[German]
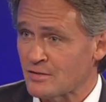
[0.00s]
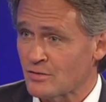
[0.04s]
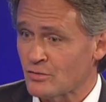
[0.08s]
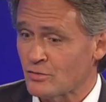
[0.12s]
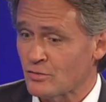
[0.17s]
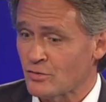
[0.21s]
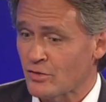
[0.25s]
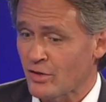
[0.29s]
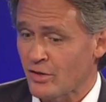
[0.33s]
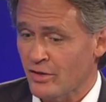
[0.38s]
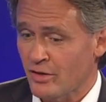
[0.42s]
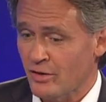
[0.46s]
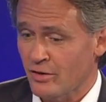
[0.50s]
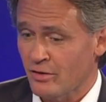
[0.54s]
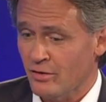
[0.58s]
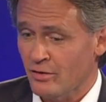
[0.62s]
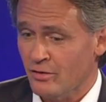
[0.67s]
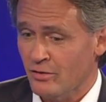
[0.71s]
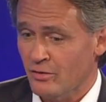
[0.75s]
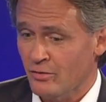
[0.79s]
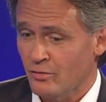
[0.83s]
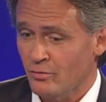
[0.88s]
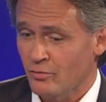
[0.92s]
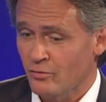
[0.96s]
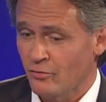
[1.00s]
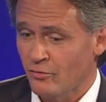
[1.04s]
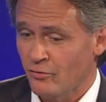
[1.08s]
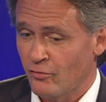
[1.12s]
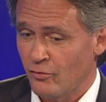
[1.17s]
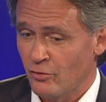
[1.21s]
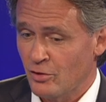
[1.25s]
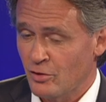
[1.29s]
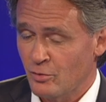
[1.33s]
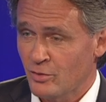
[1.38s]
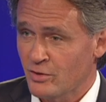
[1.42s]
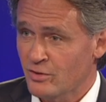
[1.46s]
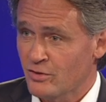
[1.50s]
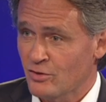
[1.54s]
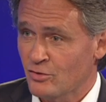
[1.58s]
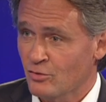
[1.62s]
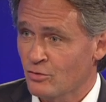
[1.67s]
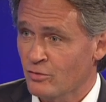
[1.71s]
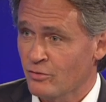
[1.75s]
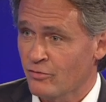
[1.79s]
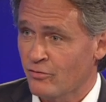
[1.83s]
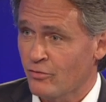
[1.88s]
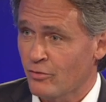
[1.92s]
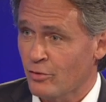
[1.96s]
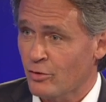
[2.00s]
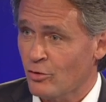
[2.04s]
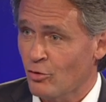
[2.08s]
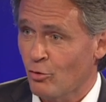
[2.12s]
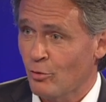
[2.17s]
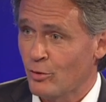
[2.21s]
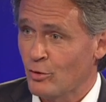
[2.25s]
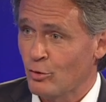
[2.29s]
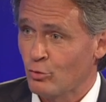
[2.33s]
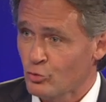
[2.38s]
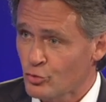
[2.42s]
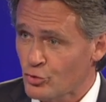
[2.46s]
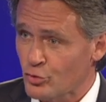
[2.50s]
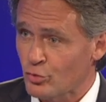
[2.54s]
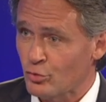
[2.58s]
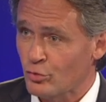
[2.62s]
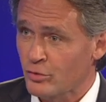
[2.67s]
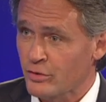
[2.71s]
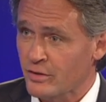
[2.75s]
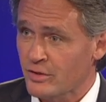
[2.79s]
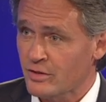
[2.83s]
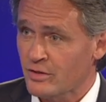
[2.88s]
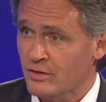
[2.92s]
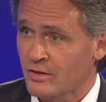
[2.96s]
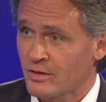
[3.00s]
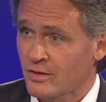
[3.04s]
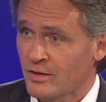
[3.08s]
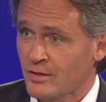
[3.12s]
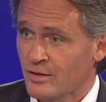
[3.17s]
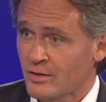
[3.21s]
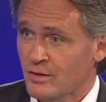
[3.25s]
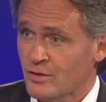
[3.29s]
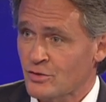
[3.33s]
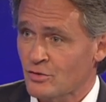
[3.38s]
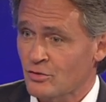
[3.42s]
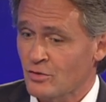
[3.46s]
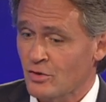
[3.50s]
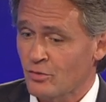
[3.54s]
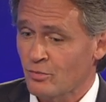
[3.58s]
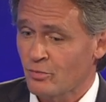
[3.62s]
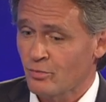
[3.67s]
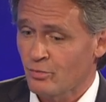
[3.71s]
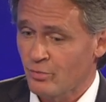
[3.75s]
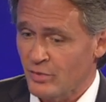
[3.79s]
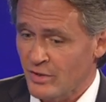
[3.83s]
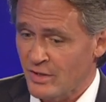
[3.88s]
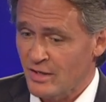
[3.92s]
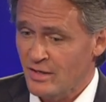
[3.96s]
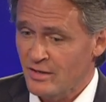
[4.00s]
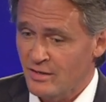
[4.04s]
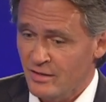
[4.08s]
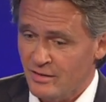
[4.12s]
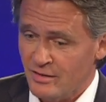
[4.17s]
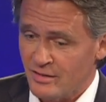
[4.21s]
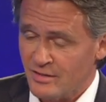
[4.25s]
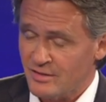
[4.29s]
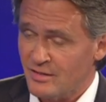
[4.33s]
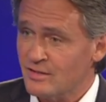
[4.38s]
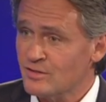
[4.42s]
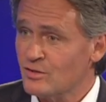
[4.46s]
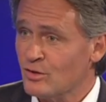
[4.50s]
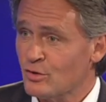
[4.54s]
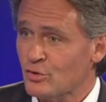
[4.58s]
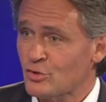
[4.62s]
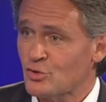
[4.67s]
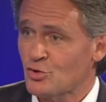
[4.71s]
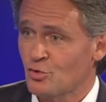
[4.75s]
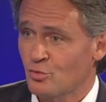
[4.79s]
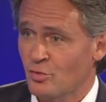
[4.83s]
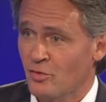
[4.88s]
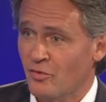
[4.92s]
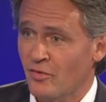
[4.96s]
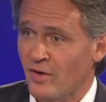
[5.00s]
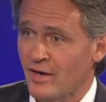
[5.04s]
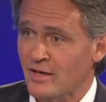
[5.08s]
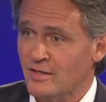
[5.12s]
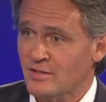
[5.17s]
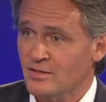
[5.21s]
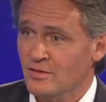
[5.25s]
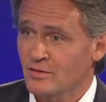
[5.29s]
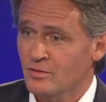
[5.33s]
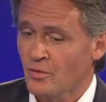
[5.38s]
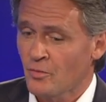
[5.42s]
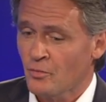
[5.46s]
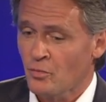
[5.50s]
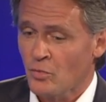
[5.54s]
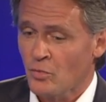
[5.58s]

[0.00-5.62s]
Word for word: Und daher fühle ich mich nicht nur vollkommen unschuldig, sondern beginne das jetzt auch zu beweisen.